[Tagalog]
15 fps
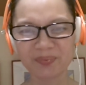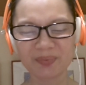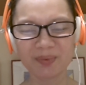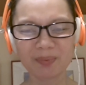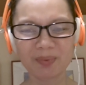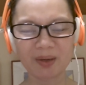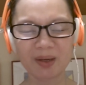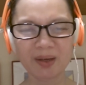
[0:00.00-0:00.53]

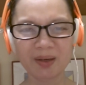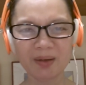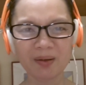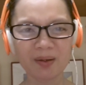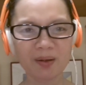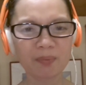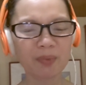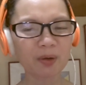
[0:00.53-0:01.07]
Di ba?
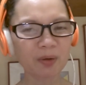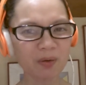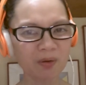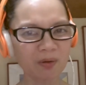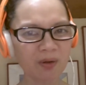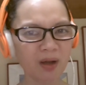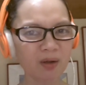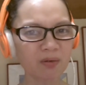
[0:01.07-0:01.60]

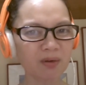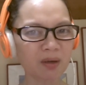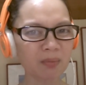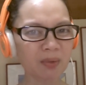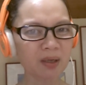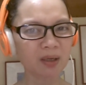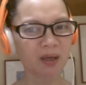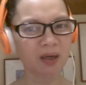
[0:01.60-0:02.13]
Pero ano
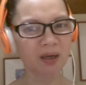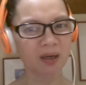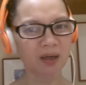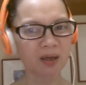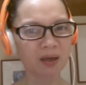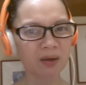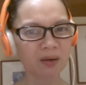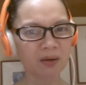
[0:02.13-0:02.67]
naman
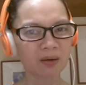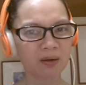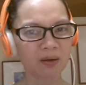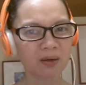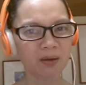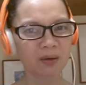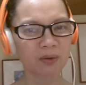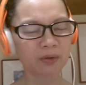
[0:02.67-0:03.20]
ha,
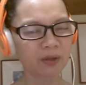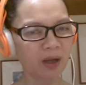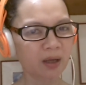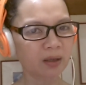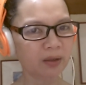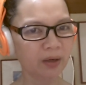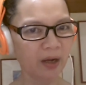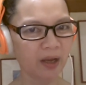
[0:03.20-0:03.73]
on the
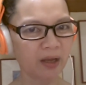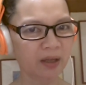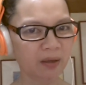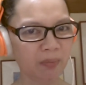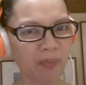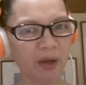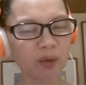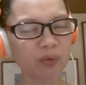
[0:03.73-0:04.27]
other hand,
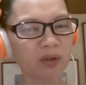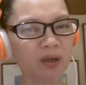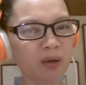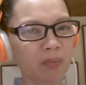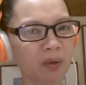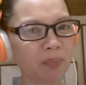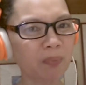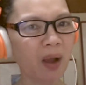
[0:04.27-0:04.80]
mayroon din
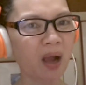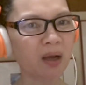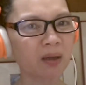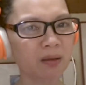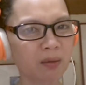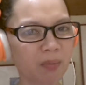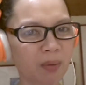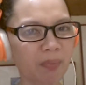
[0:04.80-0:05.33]
naman
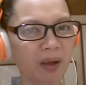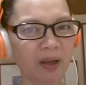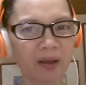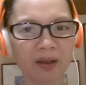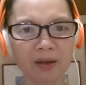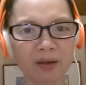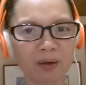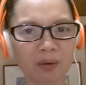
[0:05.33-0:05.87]
pangit na
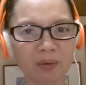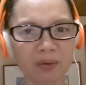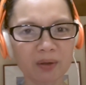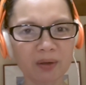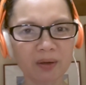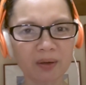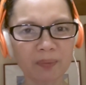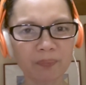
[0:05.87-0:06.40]
babaero
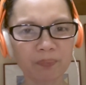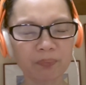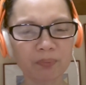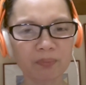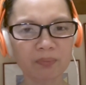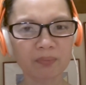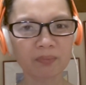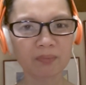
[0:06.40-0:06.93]
eh.
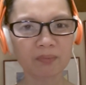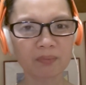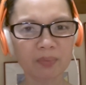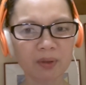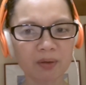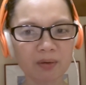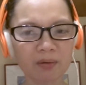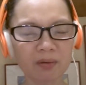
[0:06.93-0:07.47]

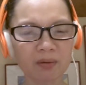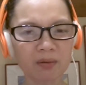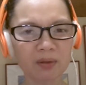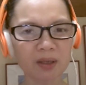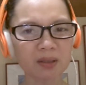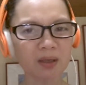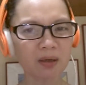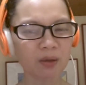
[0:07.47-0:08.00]
Pero
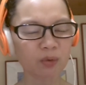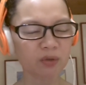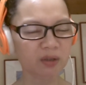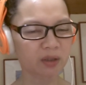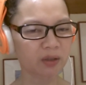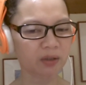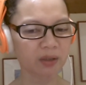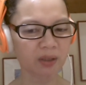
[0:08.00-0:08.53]
nasaan ang
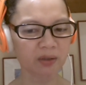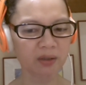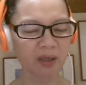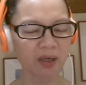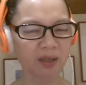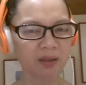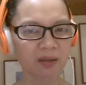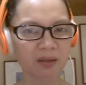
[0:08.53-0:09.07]
hostisya
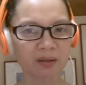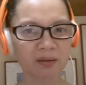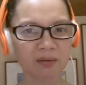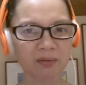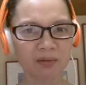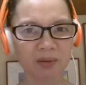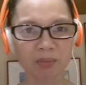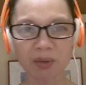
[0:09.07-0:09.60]
dyan?
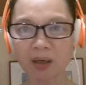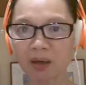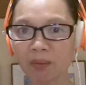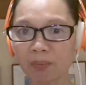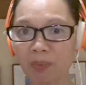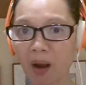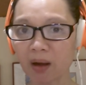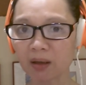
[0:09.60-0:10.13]
Diba?
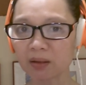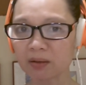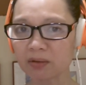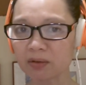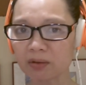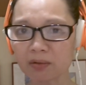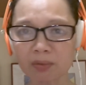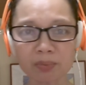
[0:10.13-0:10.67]
Pangit na
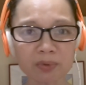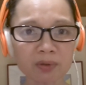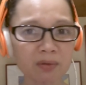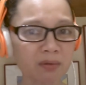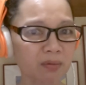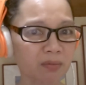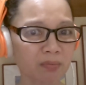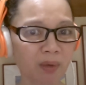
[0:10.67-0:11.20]
siya tapos
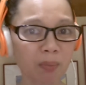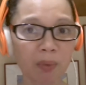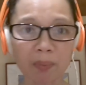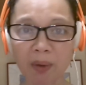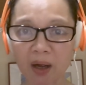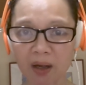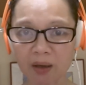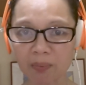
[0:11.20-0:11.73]

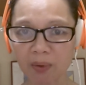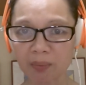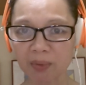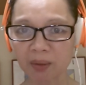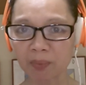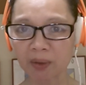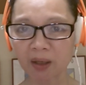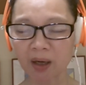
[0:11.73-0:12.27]
magbabae pa
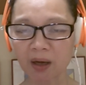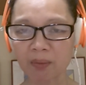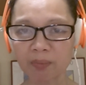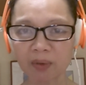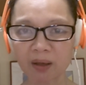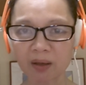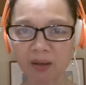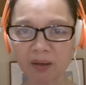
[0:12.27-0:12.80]
mang
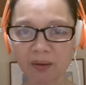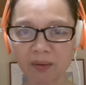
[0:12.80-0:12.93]
marami.